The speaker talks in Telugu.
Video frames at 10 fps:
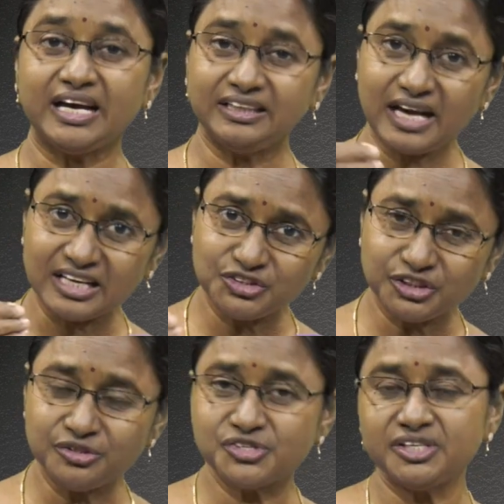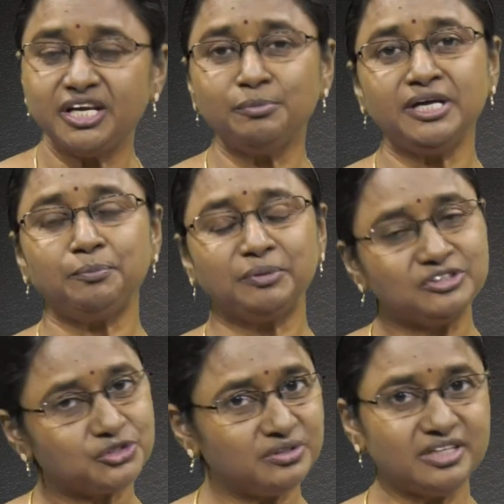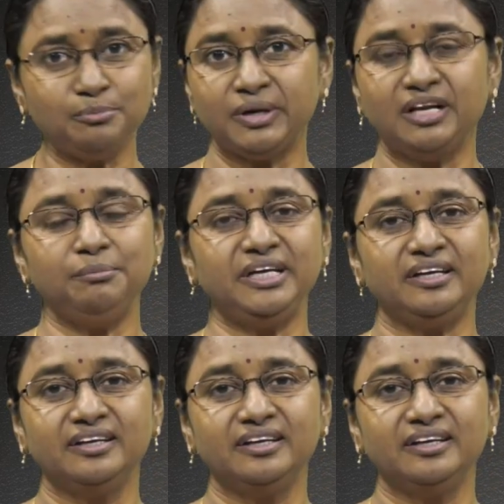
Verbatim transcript: అది ఆ చెడు స్నేహం ఏర్పరచుకున్నది మనమే